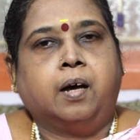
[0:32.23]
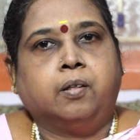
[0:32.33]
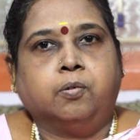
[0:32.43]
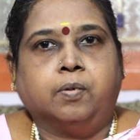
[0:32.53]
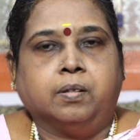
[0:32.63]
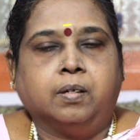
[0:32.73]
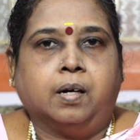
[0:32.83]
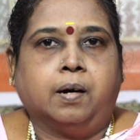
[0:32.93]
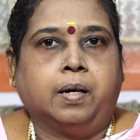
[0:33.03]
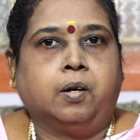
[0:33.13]
அதுவும் வந்து
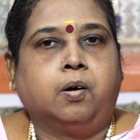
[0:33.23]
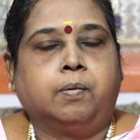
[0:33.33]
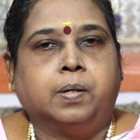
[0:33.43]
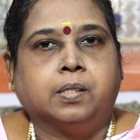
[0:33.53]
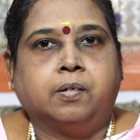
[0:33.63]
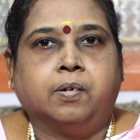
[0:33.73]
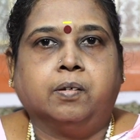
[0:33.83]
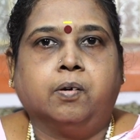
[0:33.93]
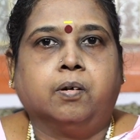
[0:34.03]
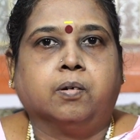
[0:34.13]
நான் என்னோடய பெஸ்ட்டை
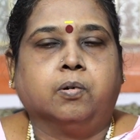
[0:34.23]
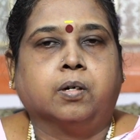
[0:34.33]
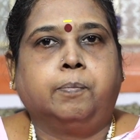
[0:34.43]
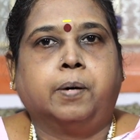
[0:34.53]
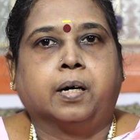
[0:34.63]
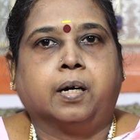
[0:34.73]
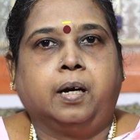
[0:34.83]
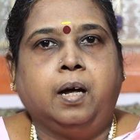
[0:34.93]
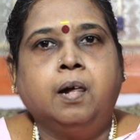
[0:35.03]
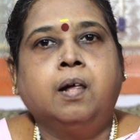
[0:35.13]
வந்து உங்களுக்கு கொடுக்க பார்க்குறேன்